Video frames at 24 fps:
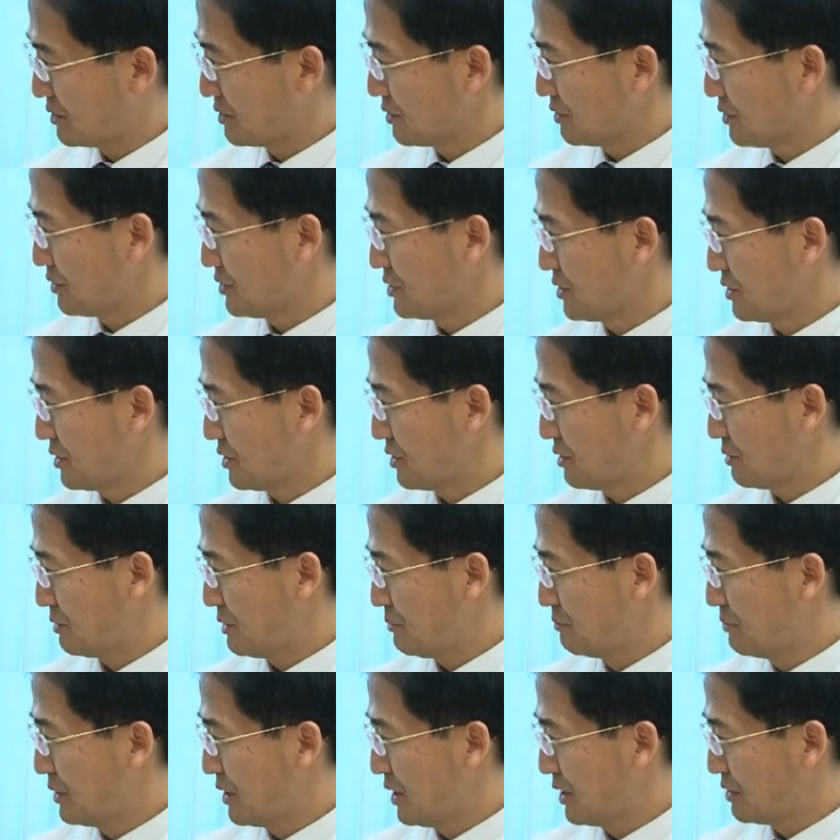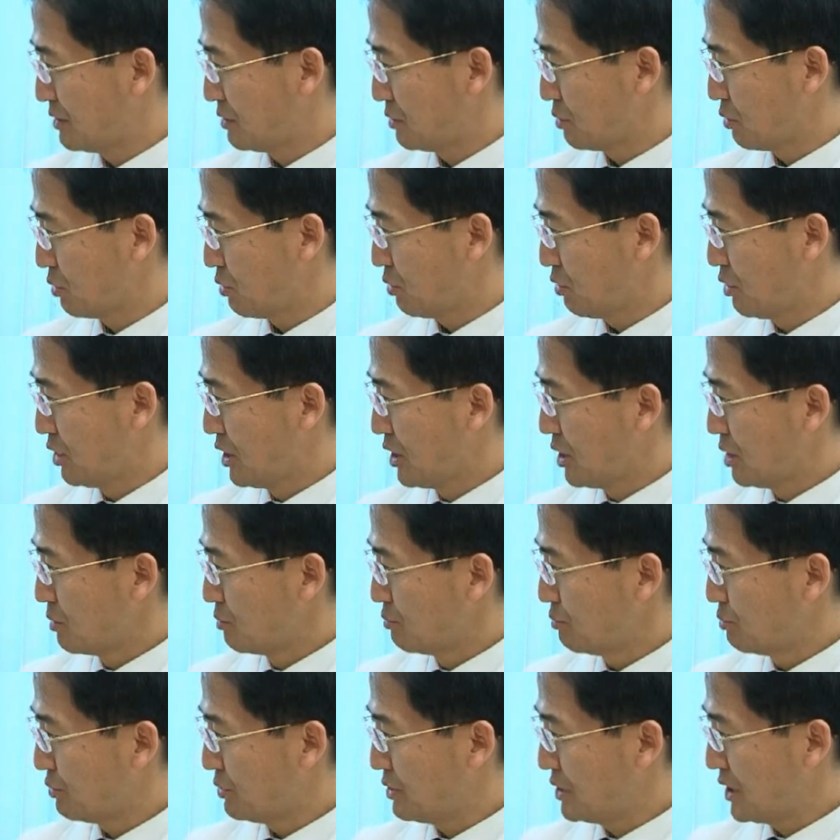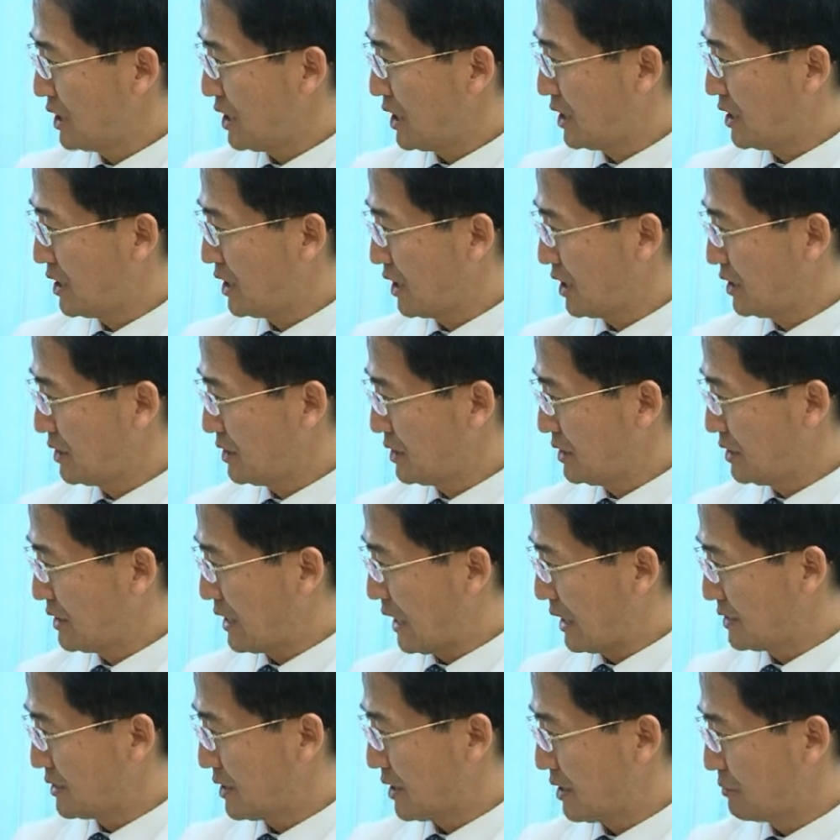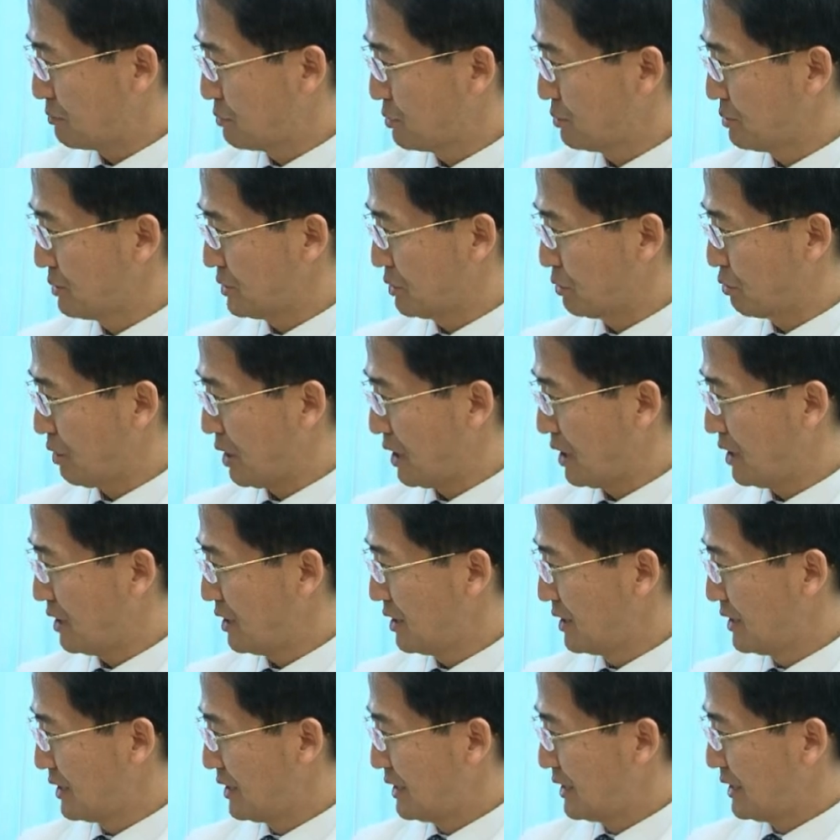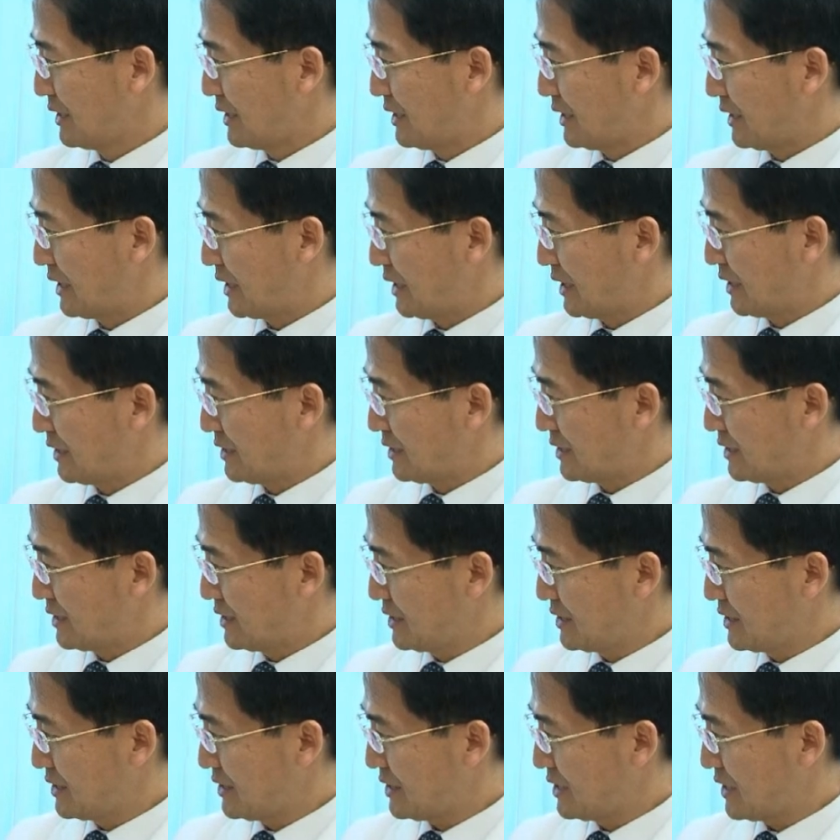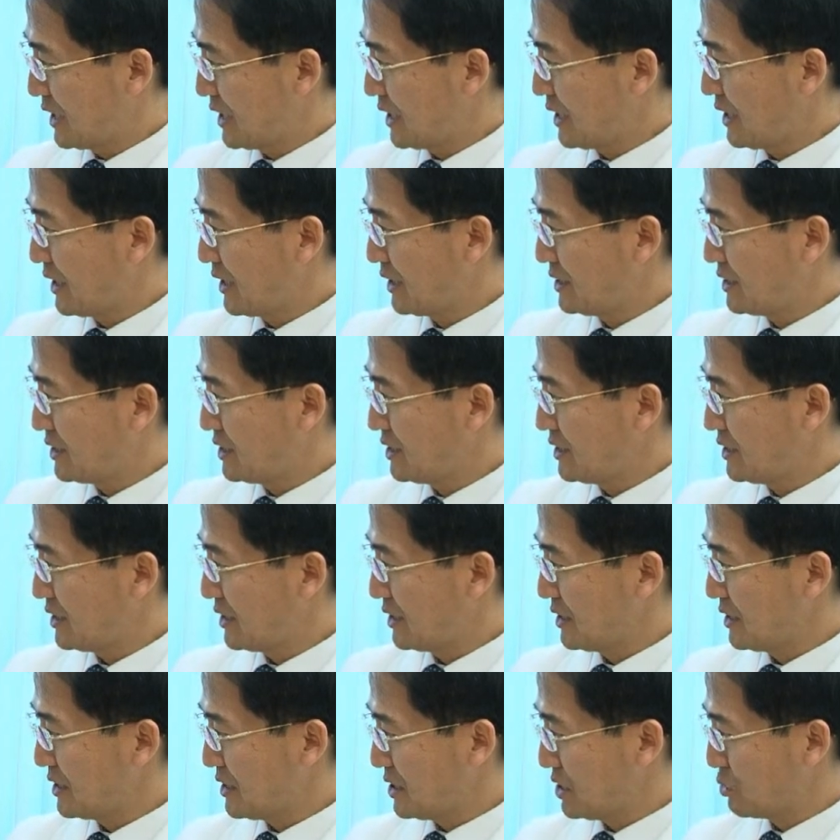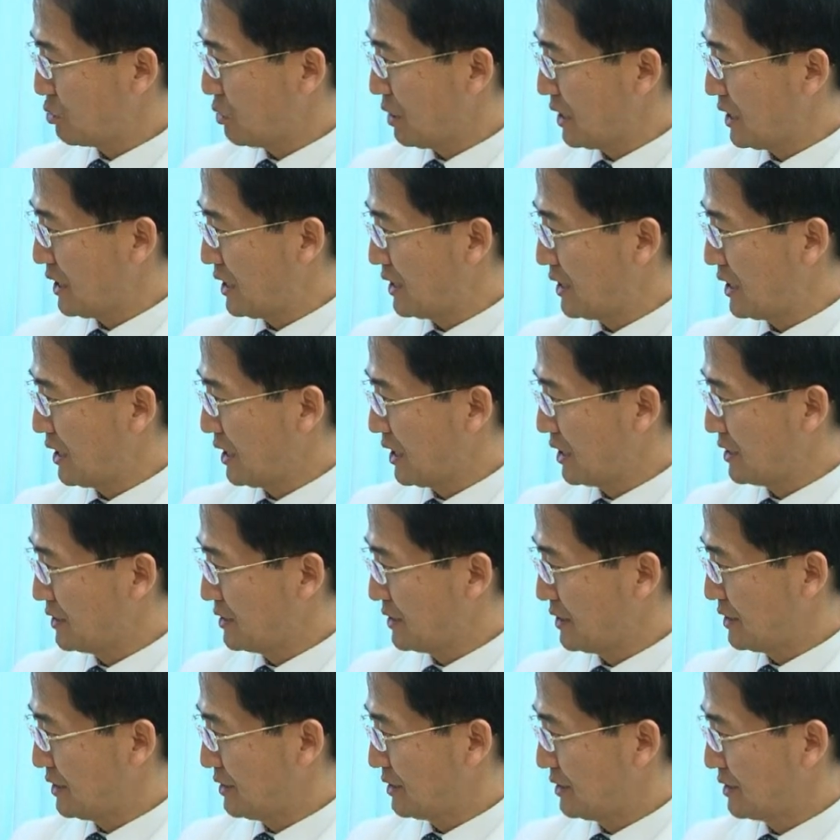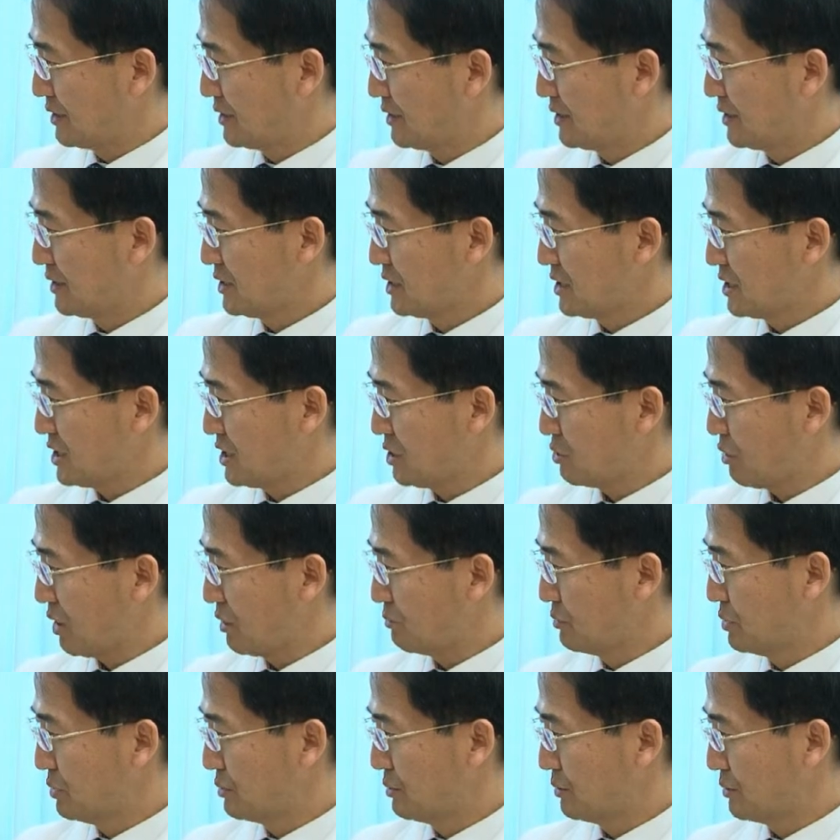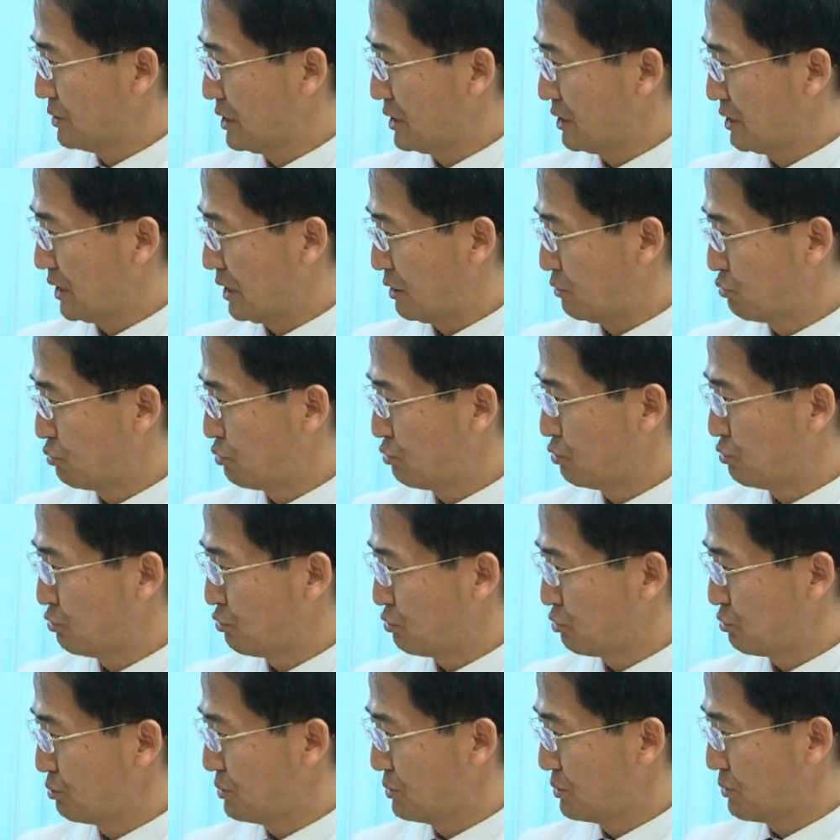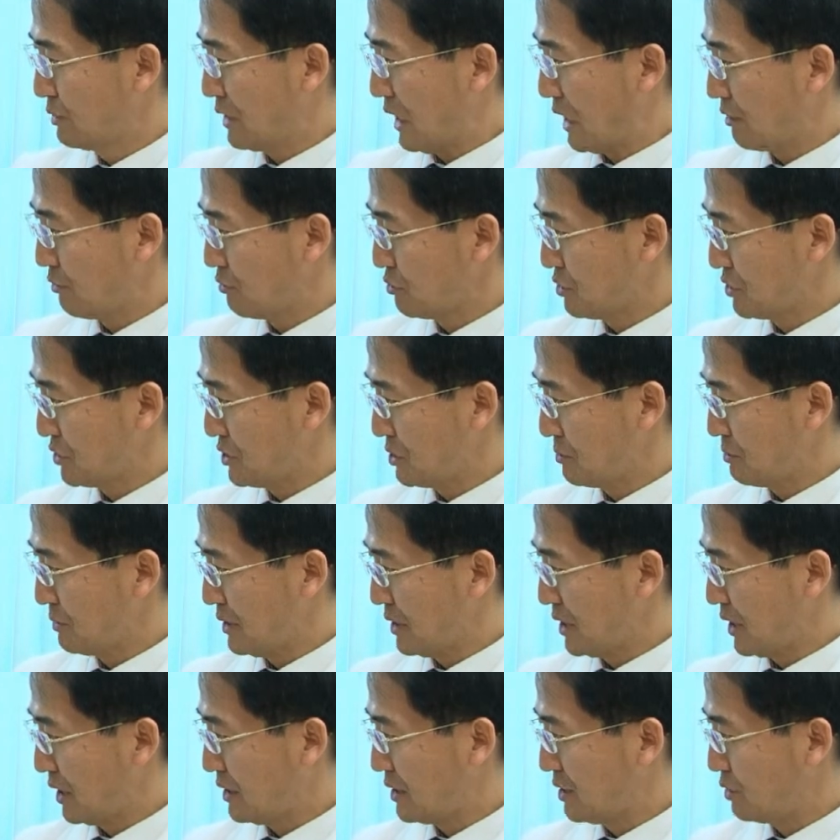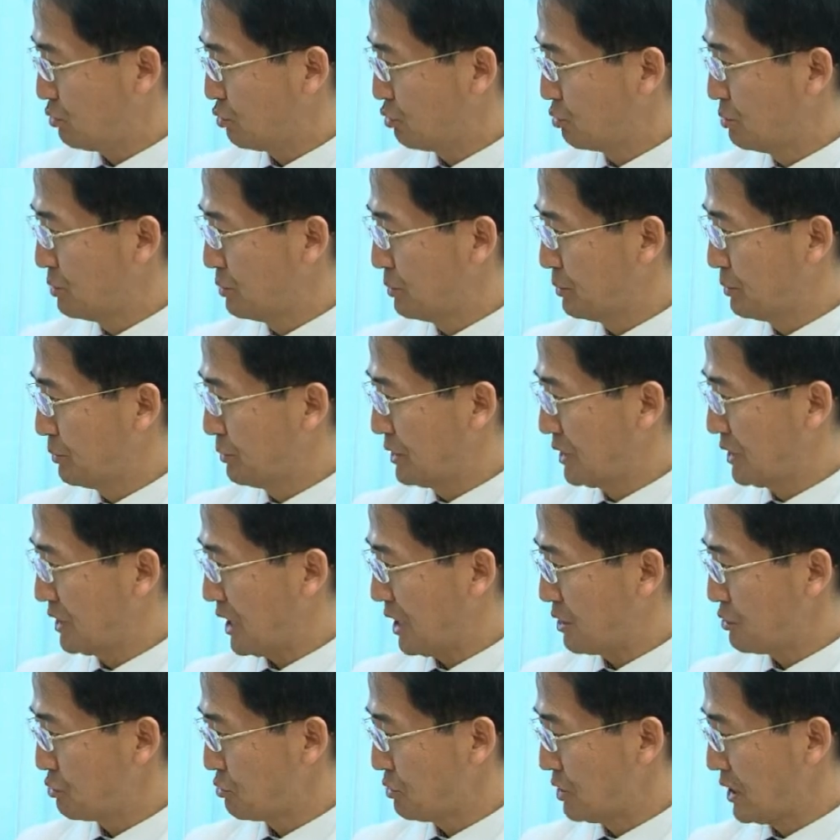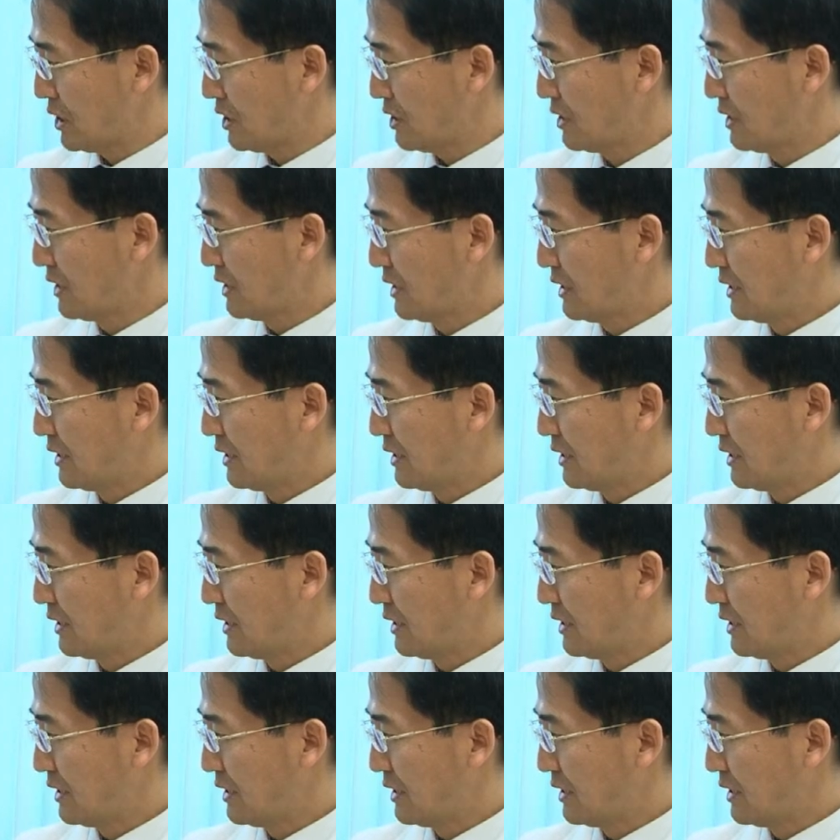그런 것처럼 임플란트도 뿌리에 해당하는 이 나사 부분과 아, 치아의 치, 치관에 해당하는 이 치관 부분이 이렇게 두, 두 부분으로 나눠져 있습니다. 이 두 부분이 나중에